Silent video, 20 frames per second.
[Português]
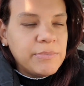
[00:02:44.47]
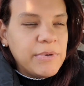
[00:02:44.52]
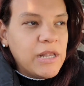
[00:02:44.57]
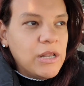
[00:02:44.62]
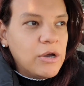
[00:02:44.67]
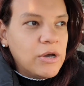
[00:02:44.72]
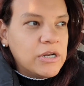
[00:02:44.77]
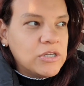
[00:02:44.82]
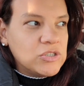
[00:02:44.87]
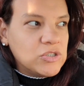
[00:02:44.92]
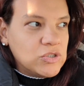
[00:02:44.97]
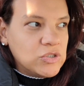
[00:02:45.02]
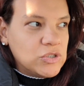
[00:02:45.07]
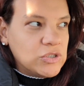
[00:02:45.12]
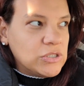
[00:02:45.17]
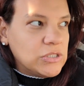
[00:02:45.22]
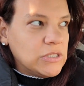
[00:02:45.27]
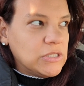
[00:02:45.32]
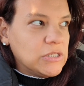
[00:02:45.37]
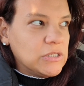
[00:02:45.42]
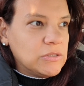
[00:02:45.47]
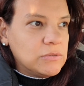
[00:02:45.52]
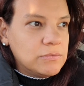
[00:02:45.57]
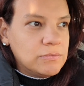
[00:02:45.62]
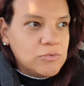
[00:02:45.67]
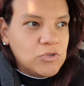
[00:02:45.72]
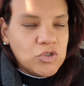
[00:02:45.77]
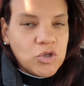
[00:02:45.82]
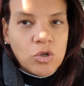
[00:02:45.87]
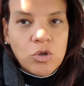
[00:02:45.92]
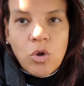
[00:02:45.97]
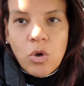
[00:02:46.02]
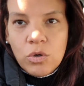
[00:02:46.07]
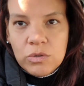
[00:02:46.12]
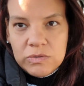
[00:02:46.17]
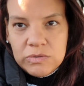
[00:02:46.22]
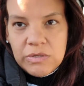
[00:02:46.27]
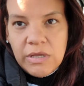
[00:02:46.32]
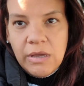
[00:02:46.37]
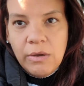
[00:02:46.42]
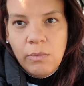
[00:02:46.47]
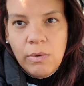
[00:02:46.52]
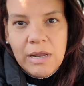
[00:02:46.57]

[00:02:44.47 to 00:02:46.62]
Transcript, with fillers: melhor a gente ir só nós, né?